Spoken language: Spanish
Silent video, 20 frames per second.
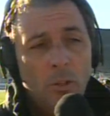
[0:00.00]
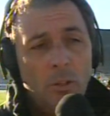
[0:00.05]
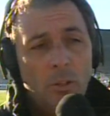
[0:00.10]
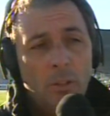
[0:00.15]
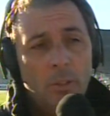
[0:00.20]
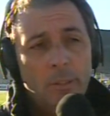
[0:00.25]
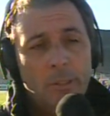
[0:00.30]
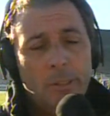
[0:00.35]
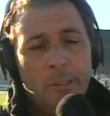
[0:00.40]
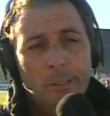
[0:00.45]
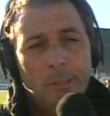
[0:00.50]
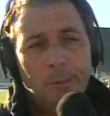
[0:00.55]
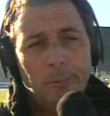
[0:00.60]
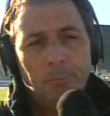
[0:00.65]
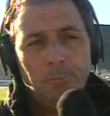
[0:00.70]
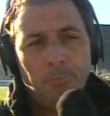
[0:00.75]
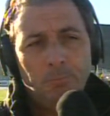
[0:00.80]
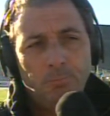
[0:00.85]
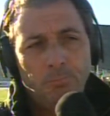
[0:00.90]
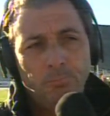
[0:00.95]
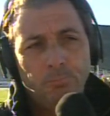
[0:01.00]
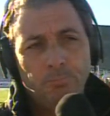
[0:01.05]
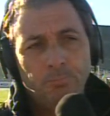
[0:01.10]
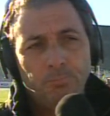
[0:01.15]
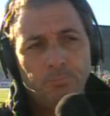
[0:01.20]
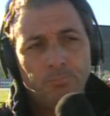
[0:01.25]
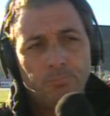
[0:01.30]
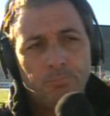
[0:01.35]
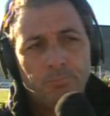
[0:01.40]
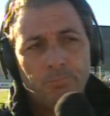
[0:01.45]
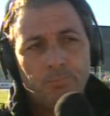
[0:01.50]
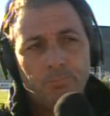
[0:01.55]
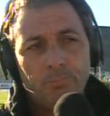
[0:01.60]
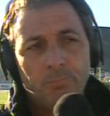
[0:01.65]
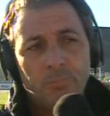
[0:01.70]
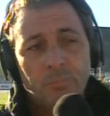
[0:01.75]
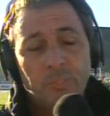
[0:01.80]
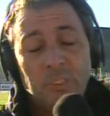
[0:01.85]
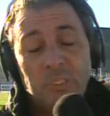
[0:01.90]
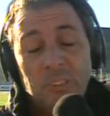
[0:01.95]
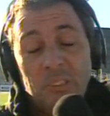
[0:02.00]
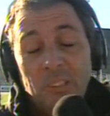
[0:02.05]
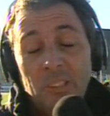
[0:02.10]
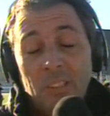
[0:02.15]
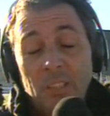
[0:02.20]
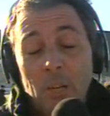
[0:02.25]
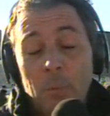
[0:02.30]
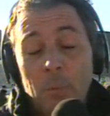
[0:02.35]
Em, en el